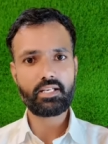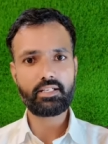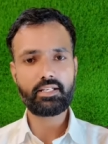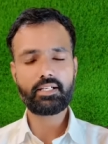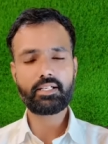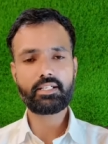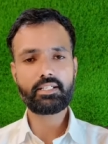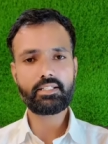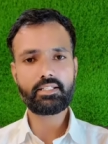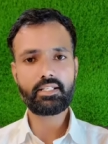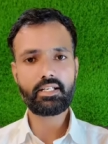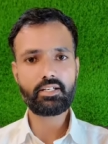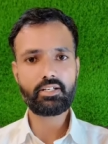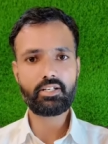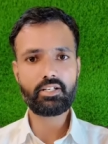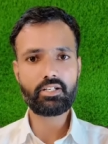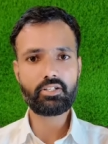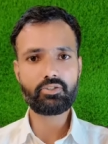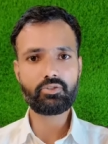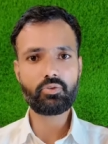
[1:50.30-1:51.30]
लेकिन ये
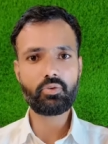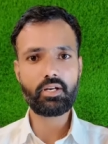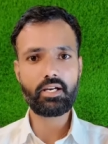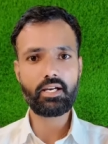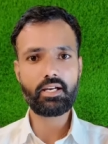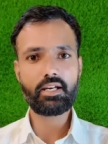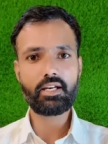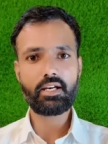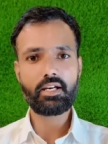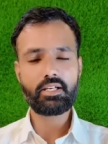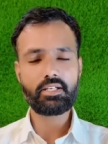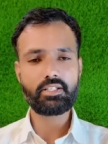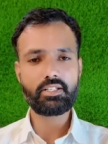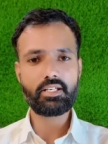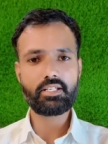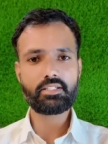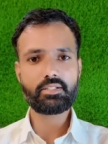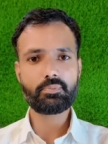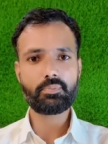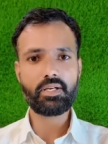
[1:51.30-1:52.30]
ट्रिक जो है
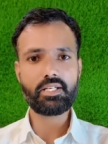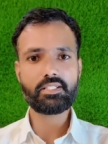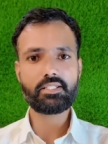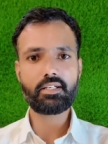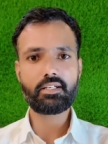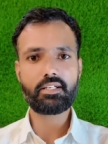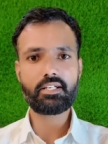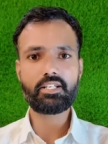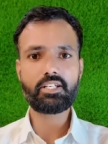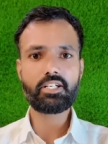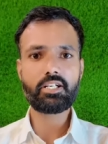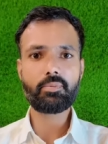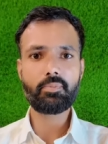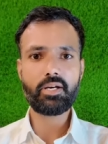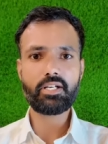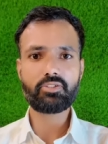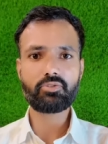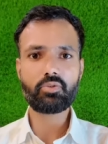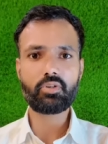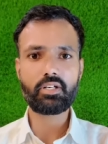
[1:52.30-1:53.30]
ये स्पेशल लीग
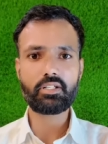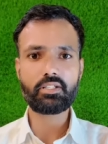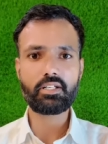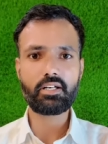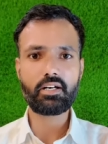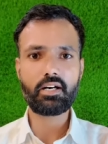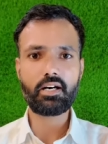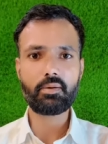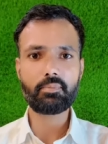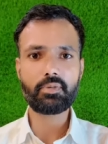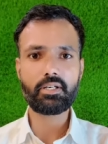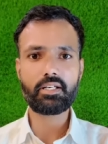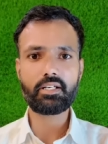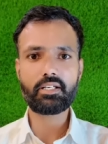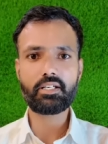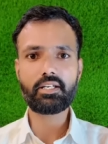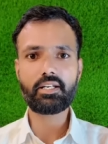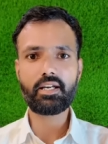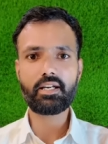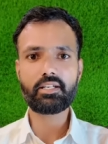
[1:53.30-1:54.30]
मैचों के अंदर काम
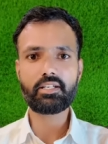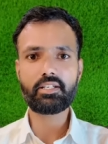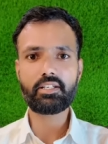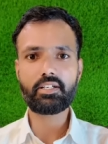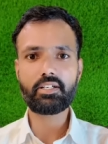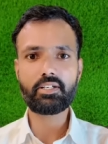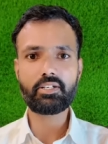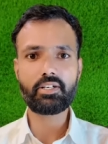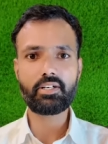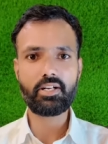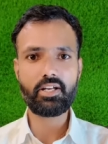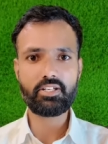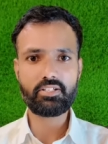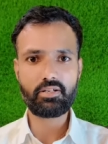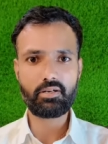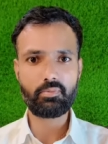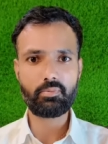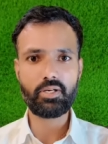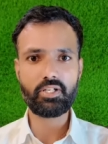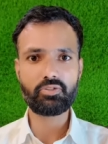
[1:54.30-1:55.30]
करेगी न कि
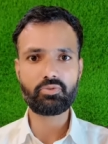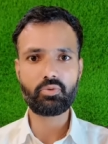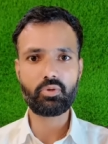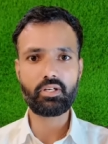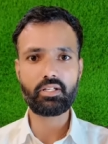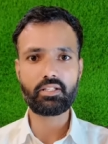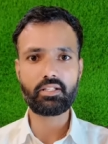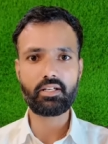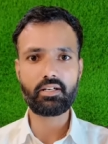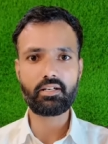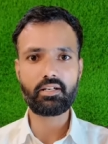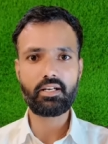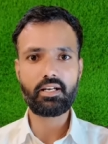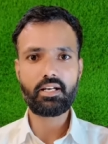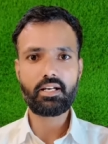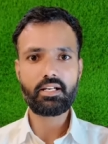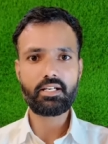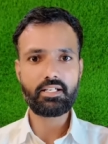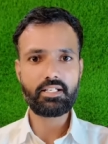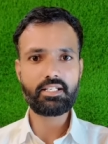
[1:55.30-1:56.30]
इंटरनेशनल मैचों के अंदर
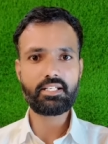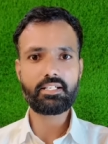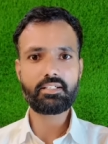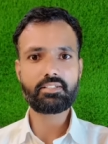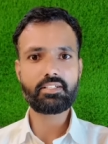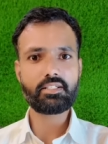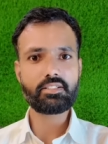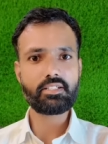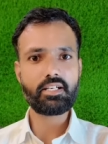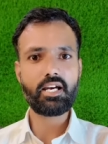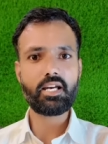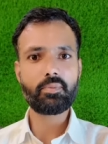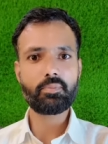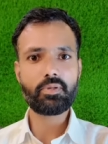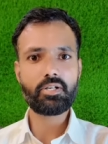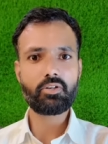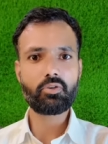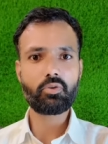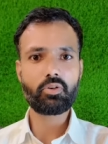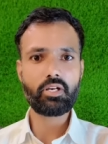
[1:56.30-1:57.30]
लीग जैसे
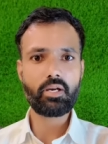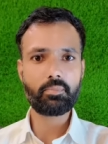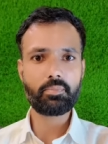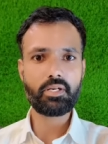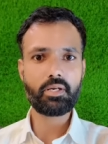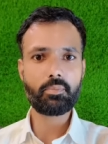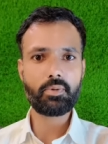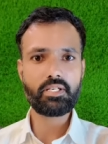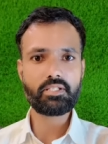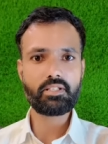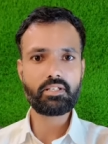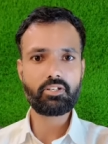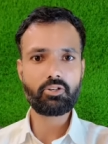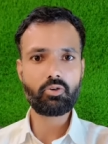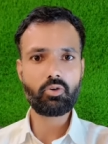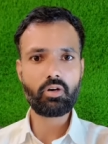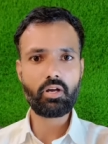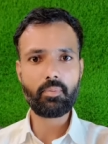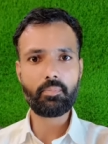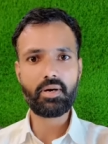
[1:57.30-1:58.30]
आईपीएल हो गया बिग बेस
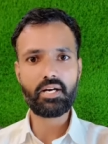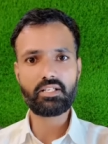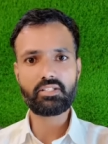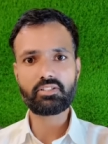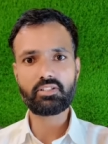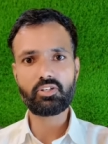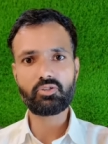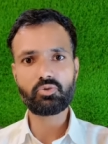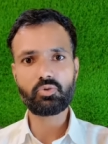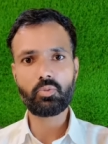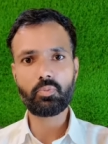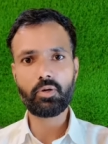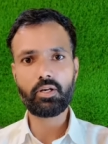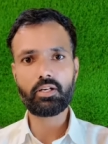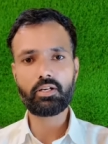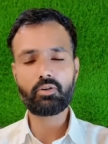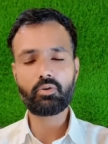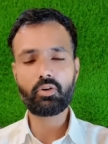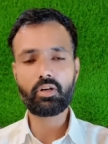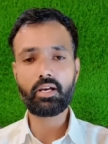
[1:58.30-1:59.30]
लीग हो गया पाकिस्तान
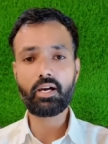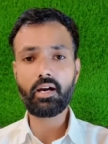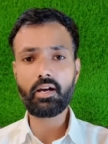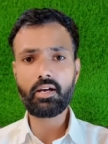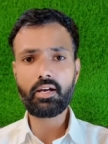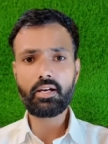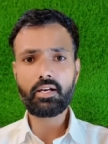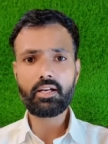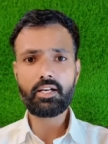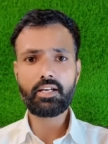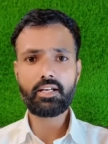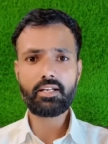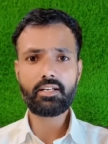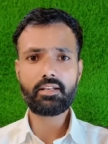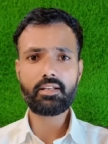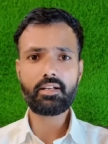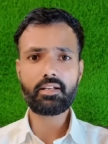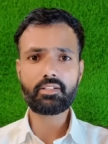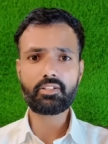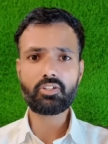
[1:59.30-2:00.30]
सुपर लीग हो गया
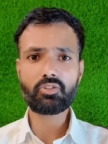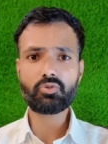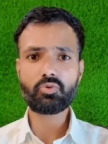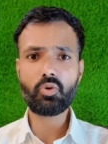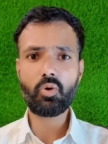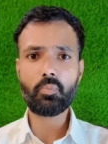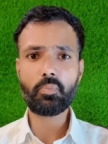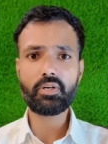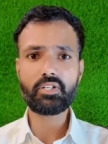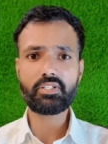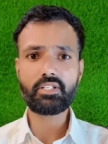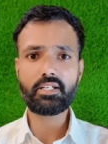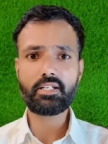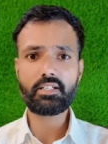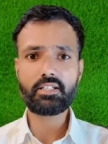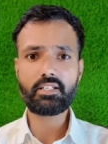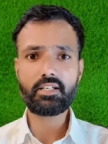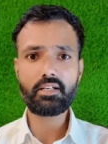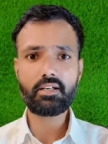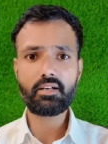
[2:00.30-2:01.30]
इनके अंदर 100
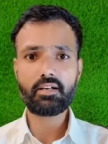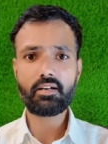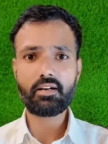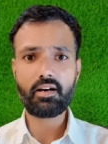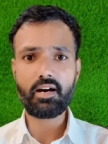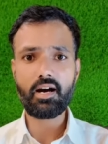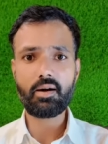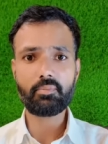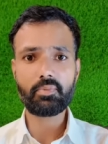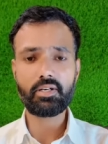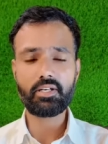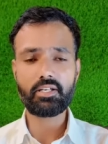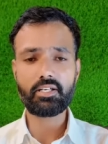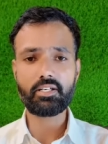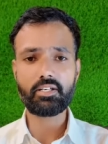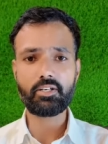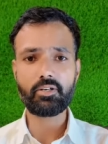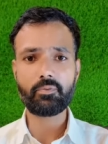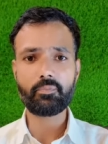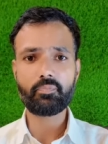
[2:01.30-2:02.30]
परसेंट ये काम
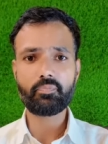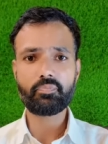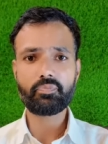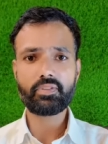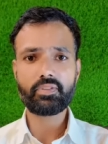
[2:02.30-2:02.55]
करेगी